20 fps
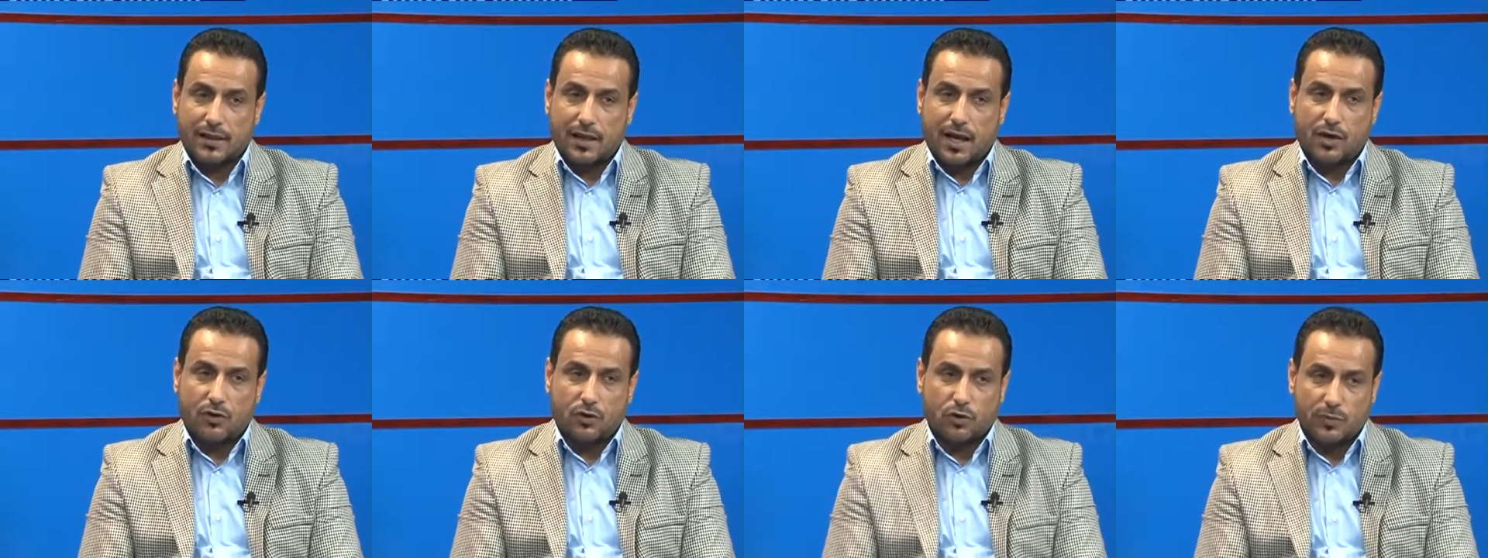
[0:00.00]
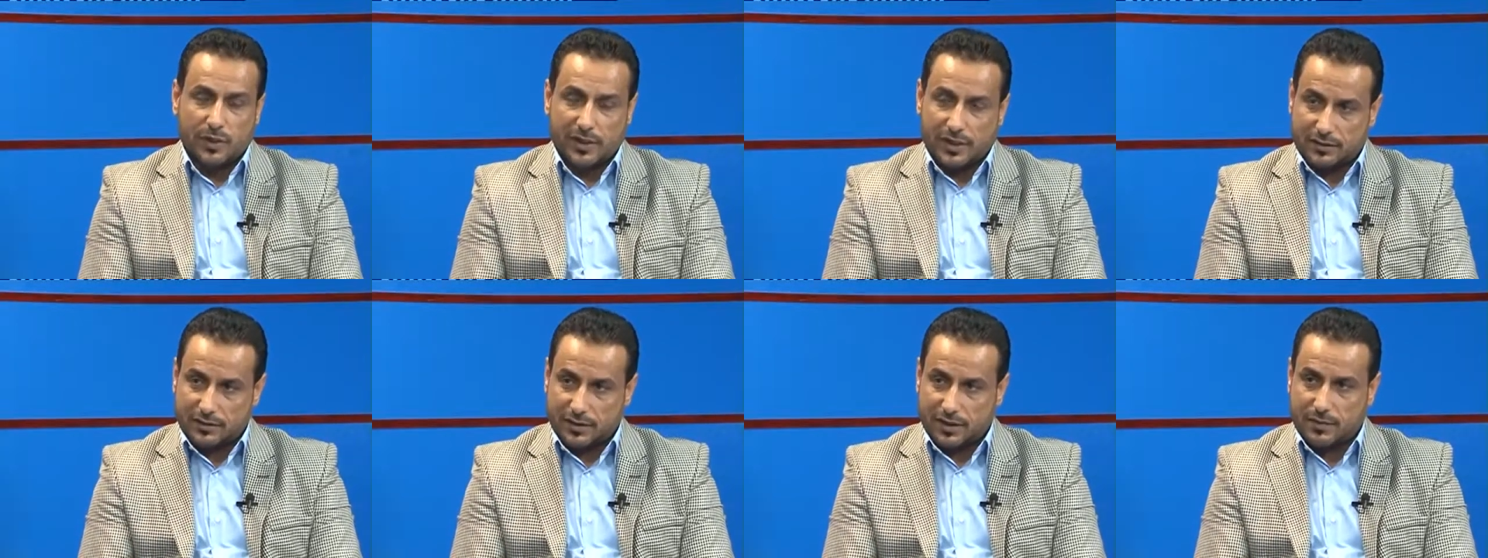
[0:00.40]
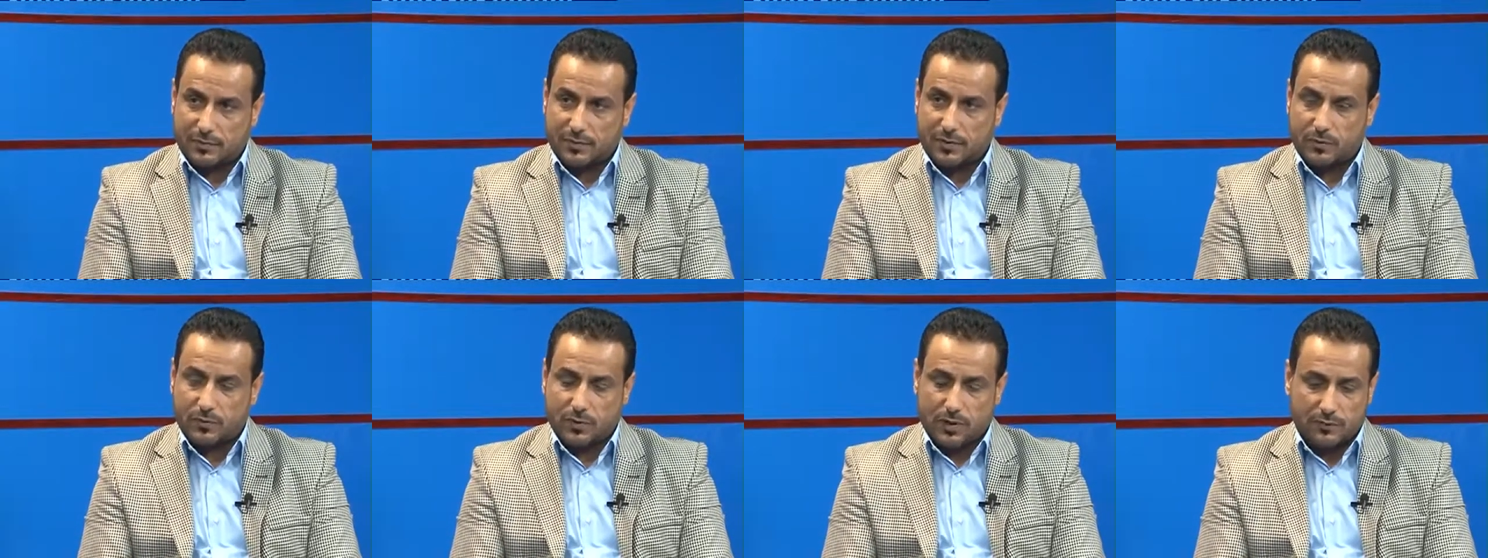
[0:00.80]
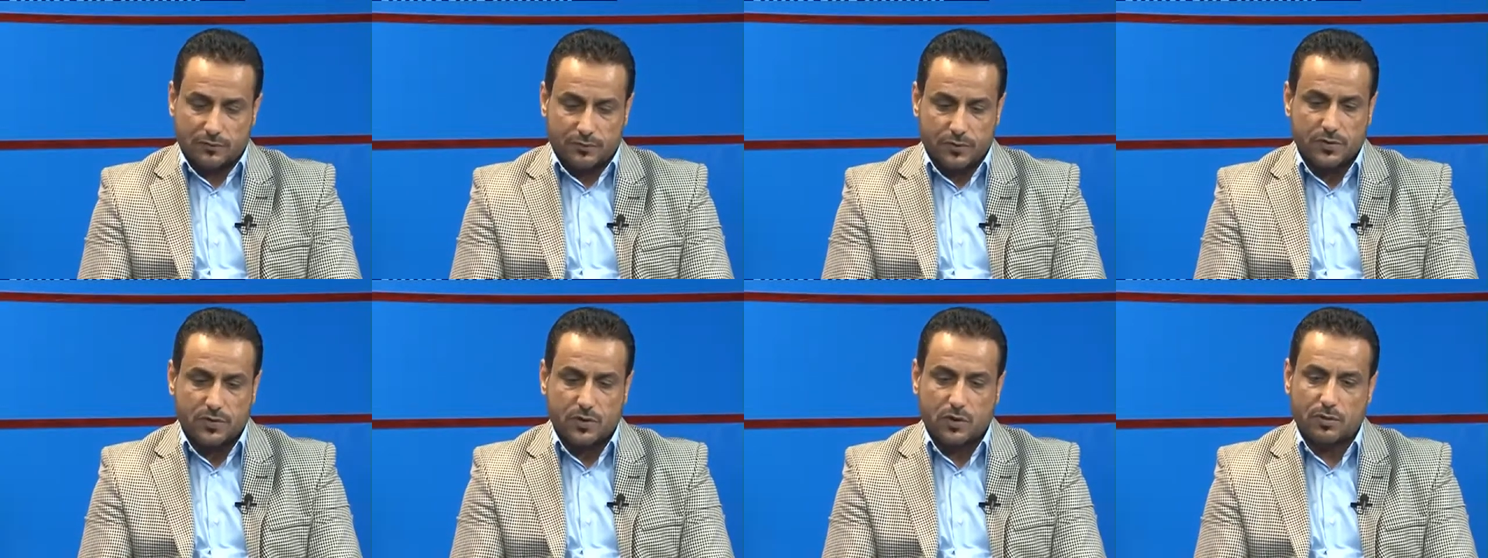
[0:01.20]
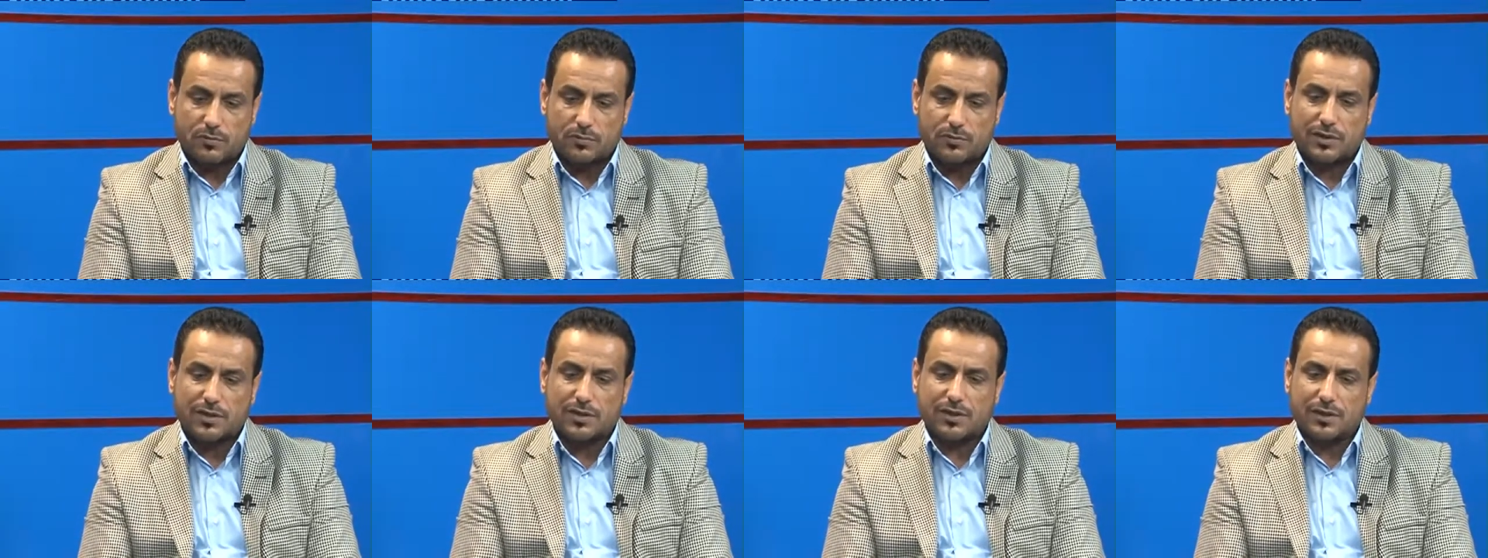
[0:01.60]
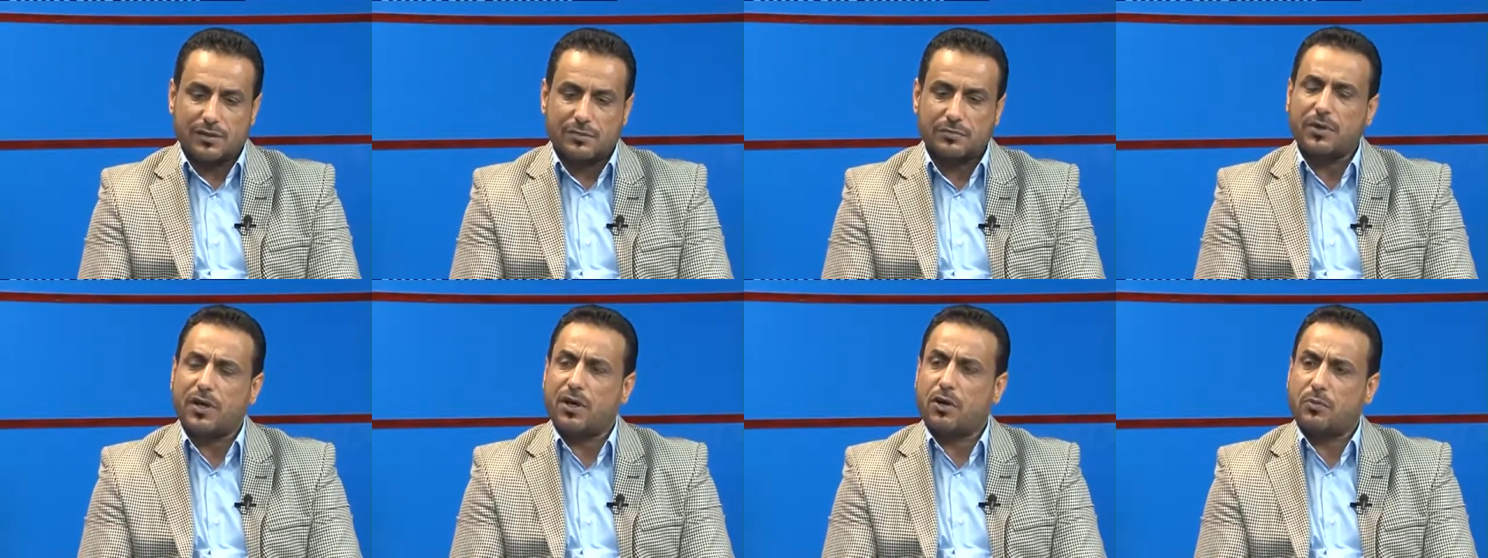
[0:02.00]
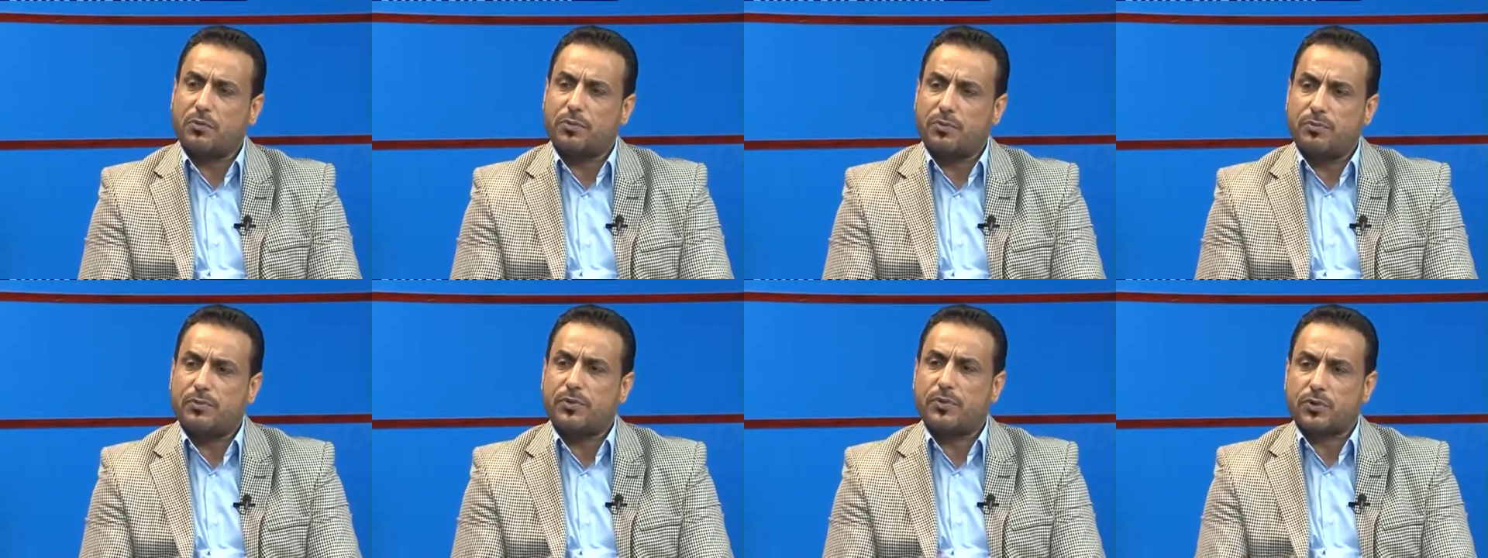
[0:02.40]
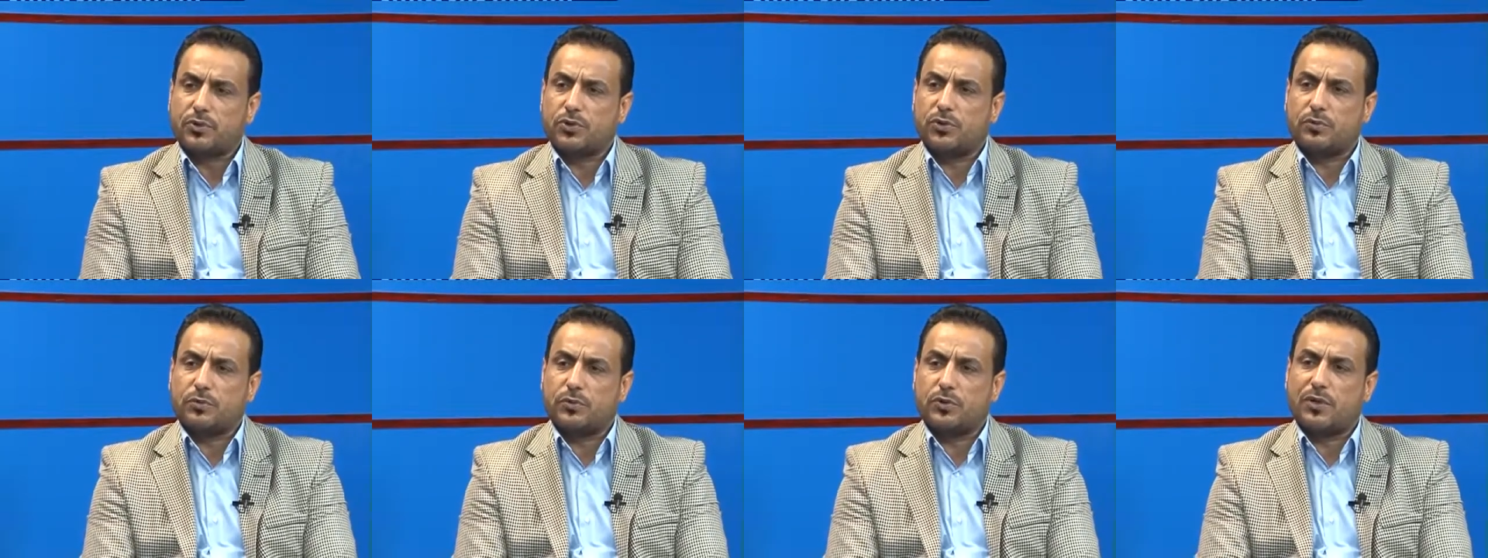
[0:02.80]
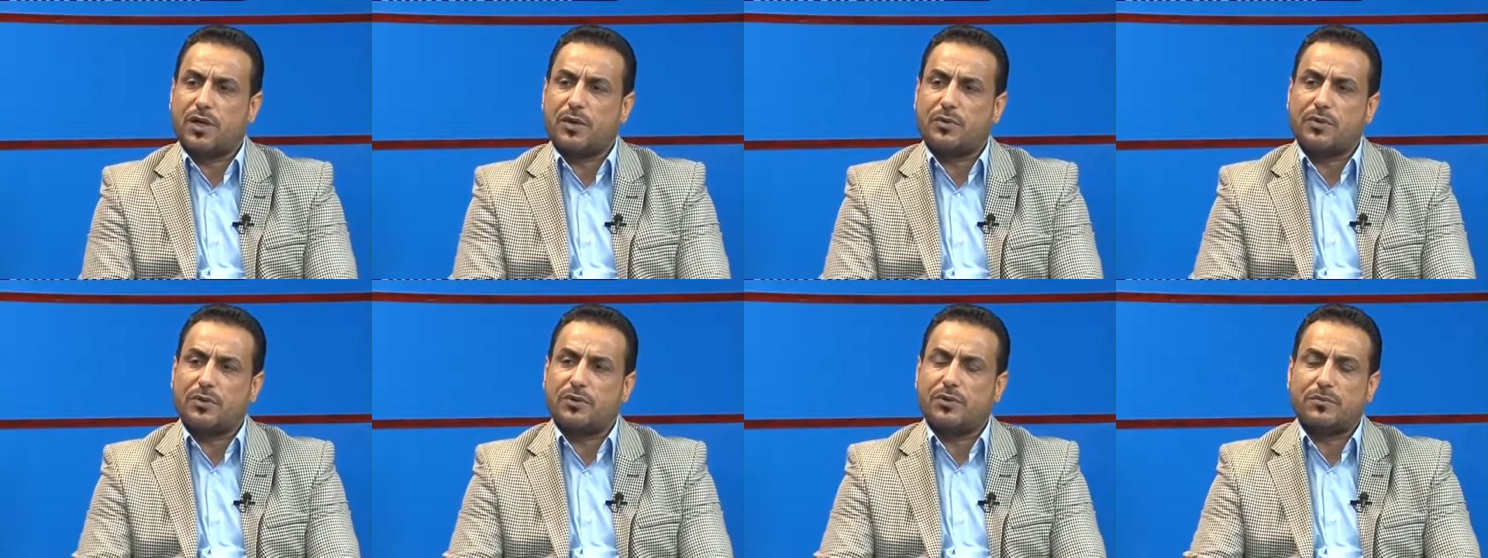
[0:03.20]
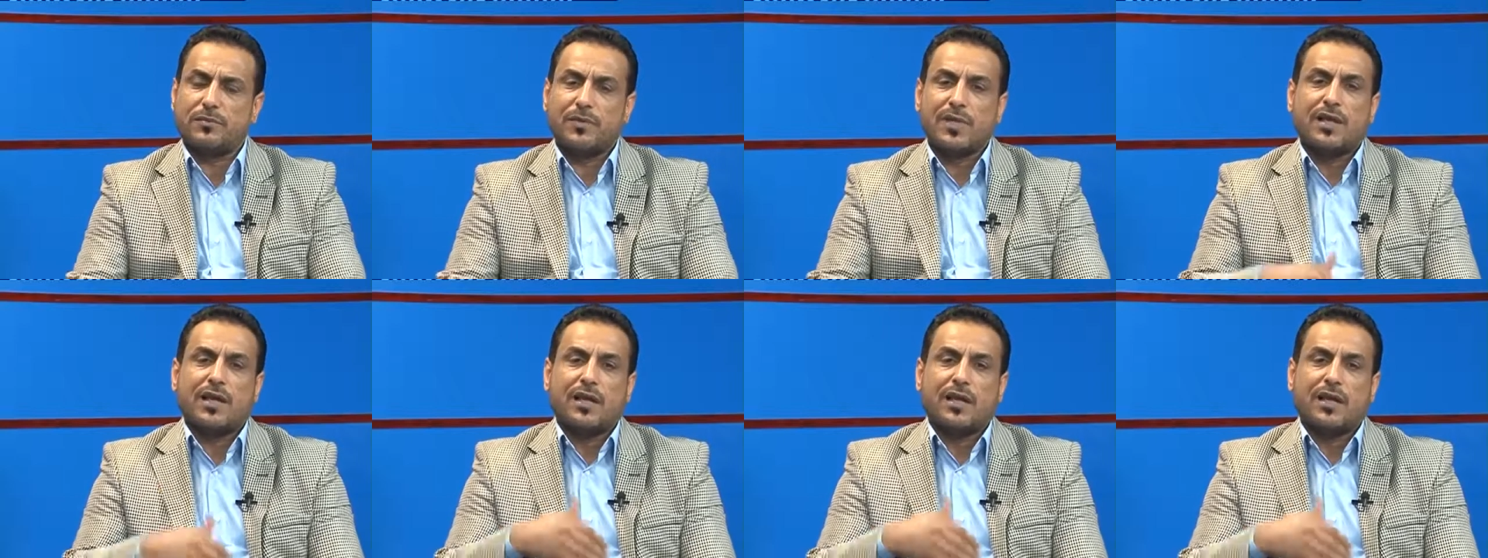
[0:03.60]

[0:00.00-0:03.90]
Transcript: اكو من احترموا انفسهم وبقوا بيوتهم بدواوينهم